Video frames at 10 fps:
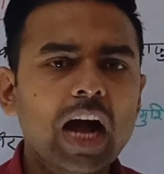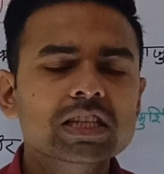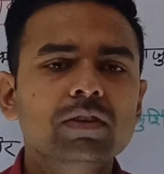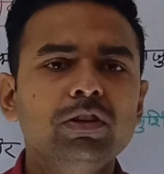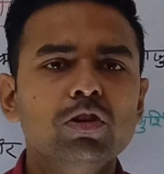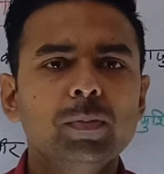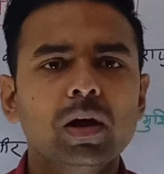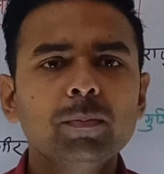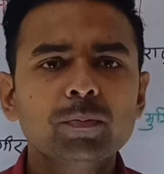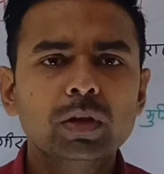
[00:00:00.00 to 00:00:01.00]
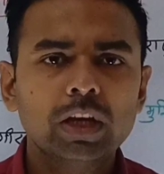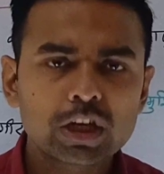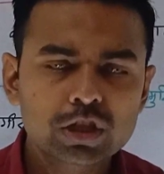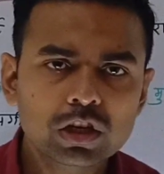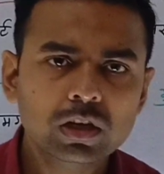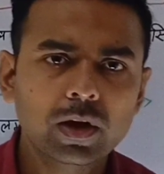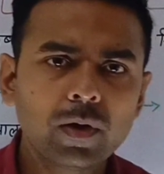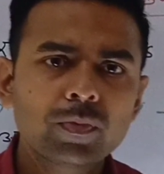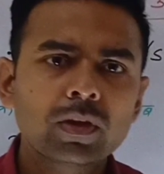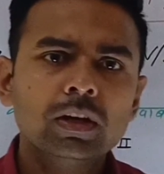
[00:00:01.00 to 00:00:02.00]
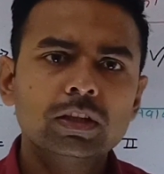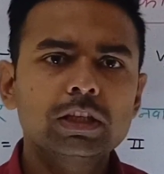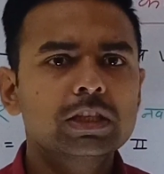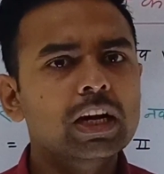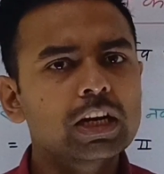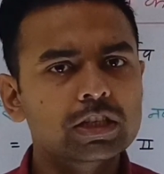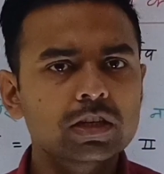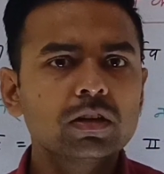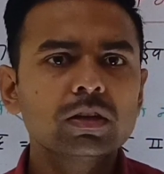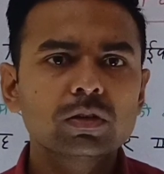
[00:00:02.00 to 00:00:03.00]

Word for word: आज के वीडियो में हम हिस्ट्री का तीसरा लेक्चर